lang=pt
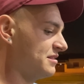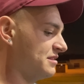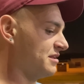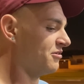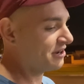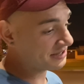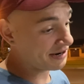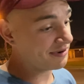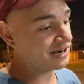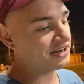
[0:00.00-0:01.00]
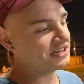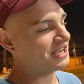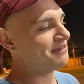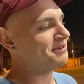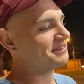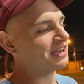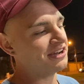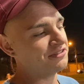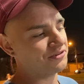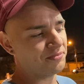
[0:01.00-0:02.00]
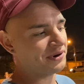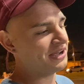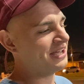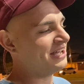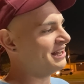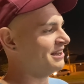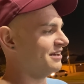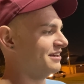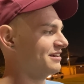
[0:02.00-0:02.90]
Então ele trabalha na GM, esse carro entrou pra ele.